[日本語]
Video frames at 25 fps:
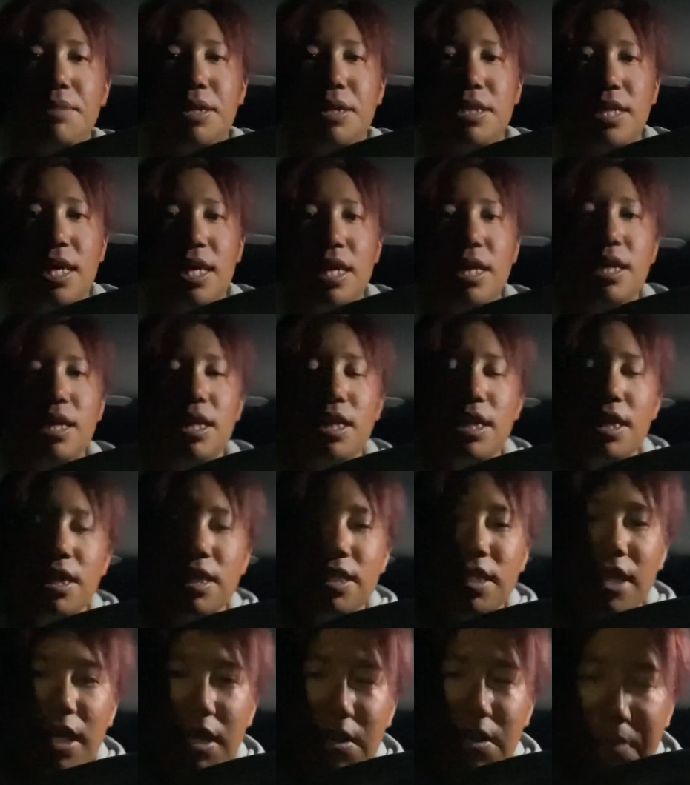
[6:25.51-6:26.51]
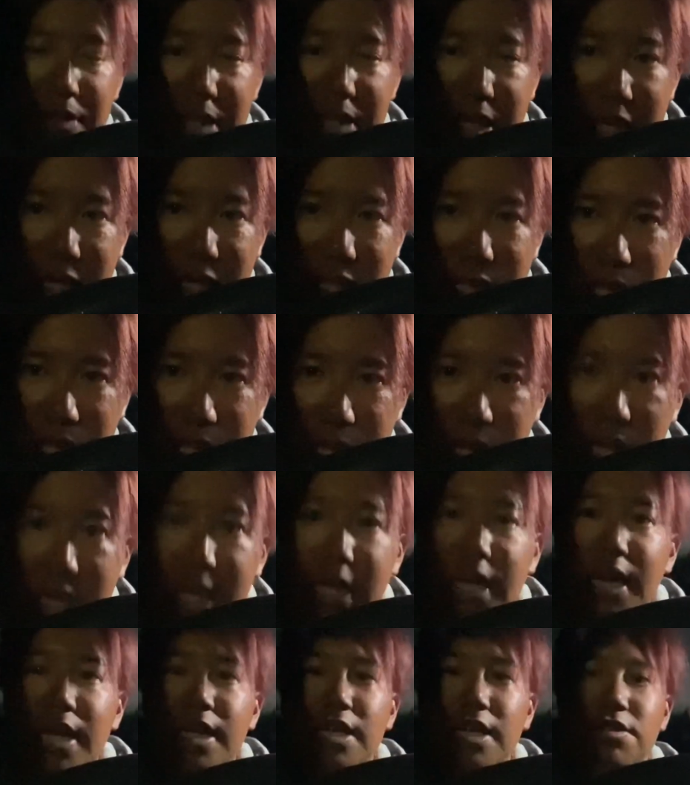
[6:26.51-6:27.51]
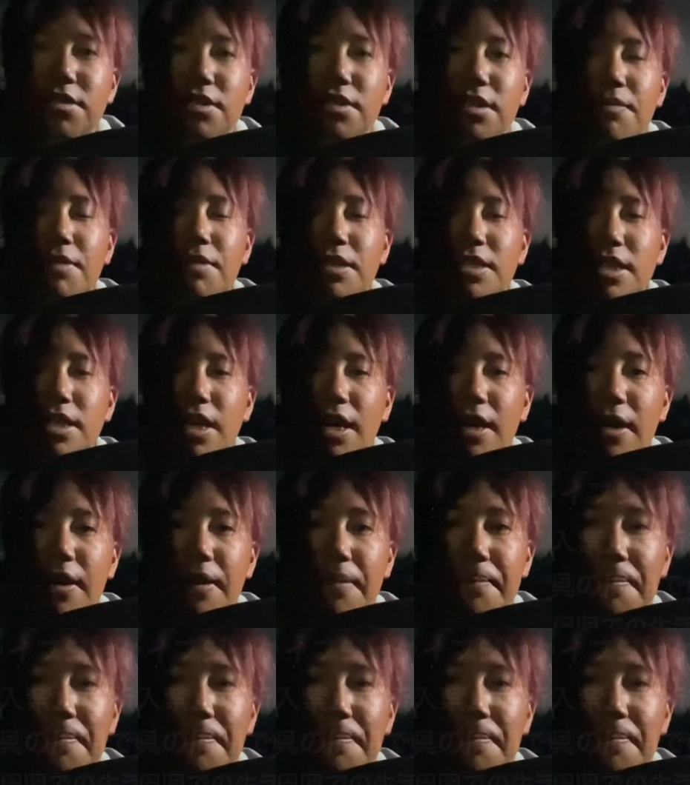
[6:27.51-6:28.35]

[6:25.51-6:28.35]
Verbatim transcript: 皆さん、最後まで聞いていただきありがとうございました。